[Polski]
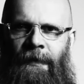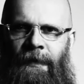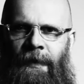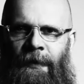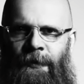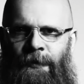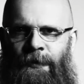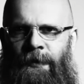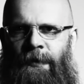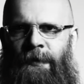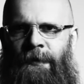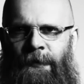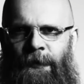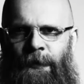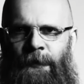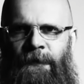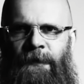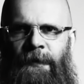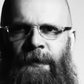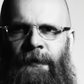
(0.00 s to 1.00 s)
Jako, że jest
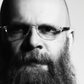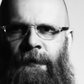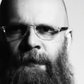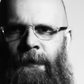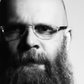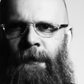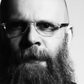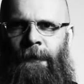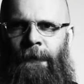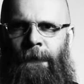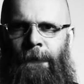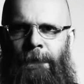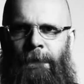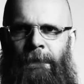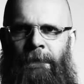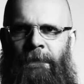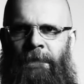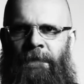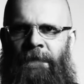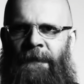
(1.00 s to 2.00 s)
COVID, to
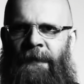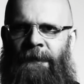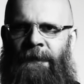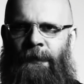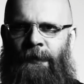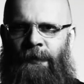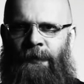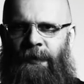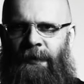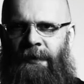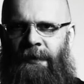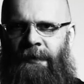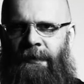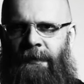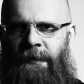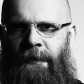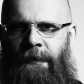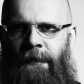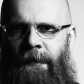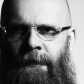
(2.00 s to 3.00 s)
mm, nie w kościele,
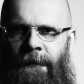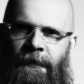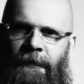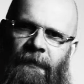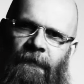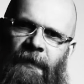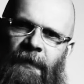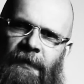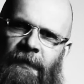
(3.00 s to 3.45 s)
tylko tym